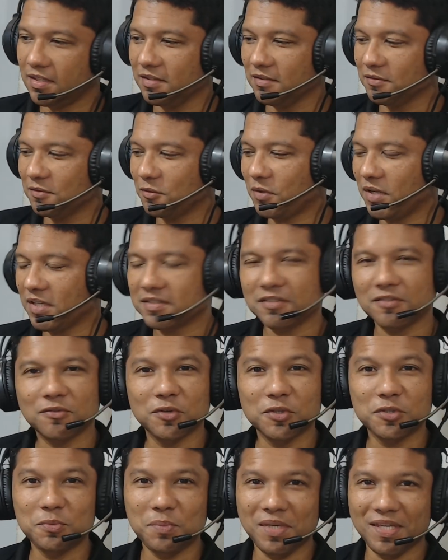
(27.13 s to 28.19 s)
quase dois
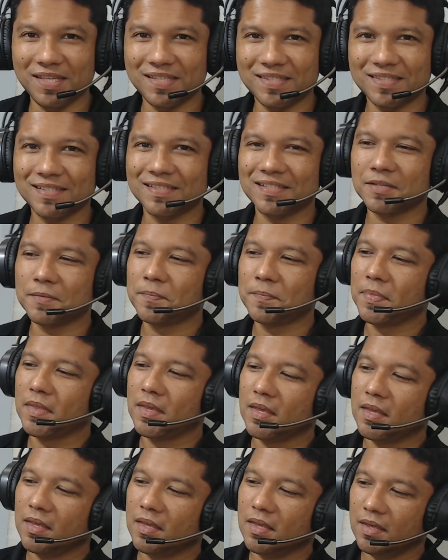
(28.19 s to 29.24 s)
meses,
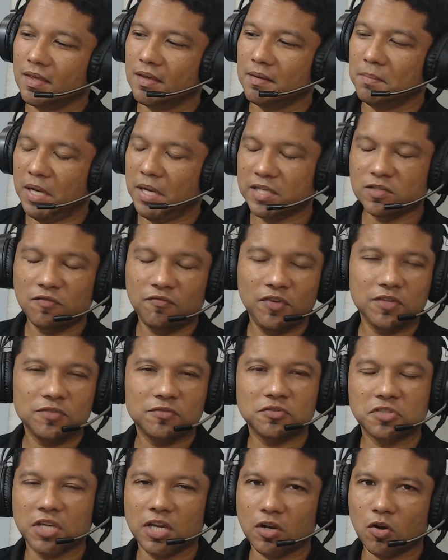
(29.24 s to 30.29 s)
mas eu fiz os
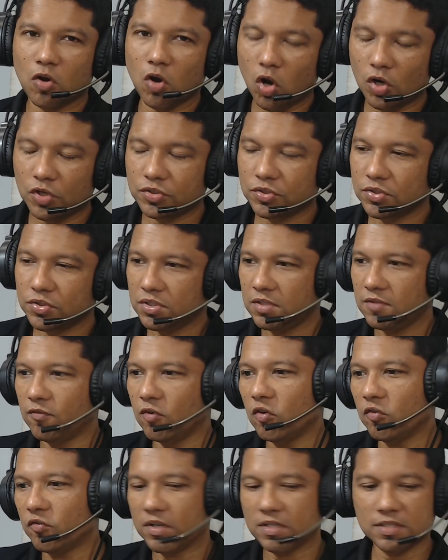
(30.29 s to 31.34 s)
recortes e vou
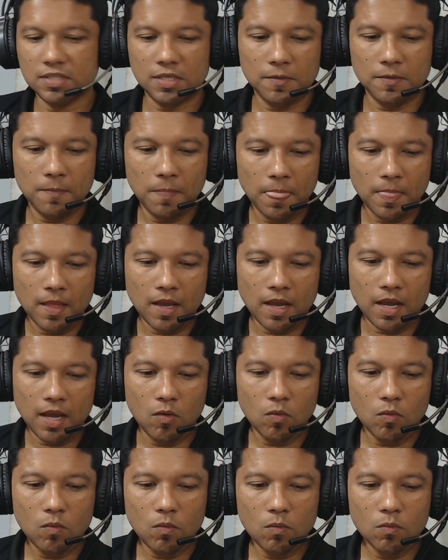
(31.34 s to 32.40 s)
fazer
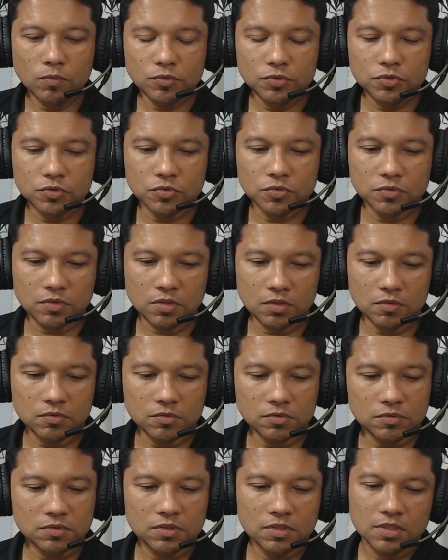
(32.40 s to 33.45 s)
alguns
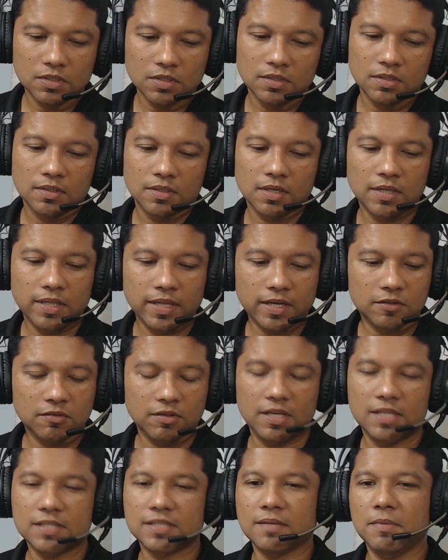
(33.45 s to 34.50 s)
conteúdos. Galera, tô
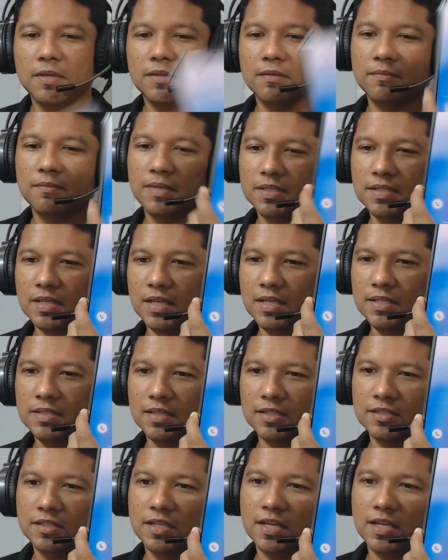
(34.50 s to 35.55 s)
recebendo essas
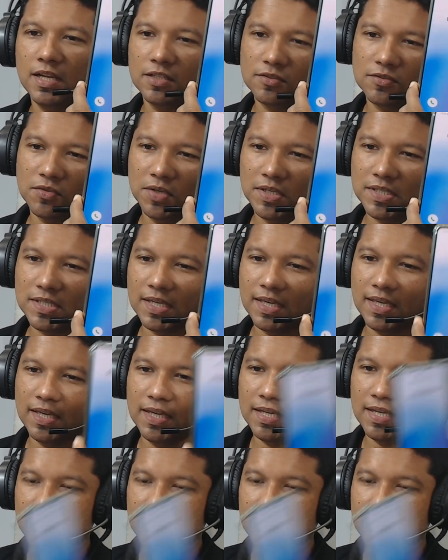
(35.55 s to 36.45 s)
ligações aqui,